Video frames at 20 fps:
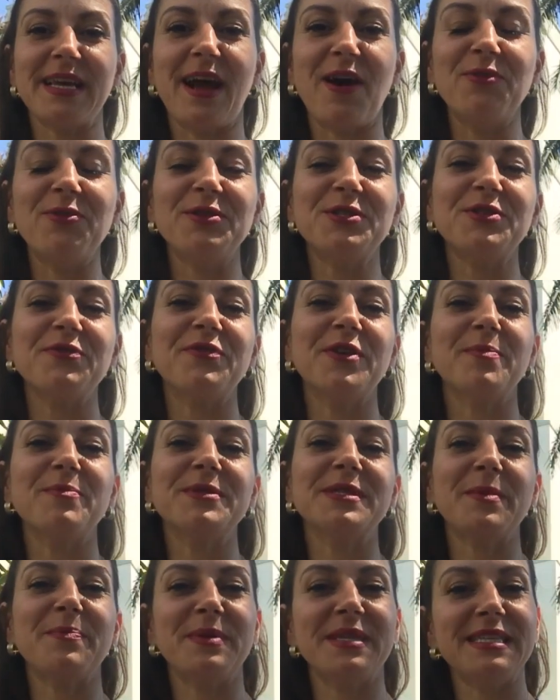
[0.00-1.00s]
nós tivemos a
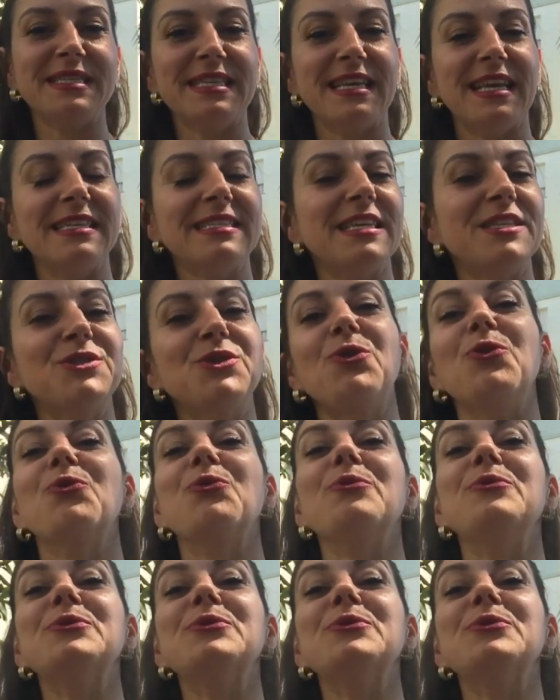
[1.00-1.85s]
presença de alguns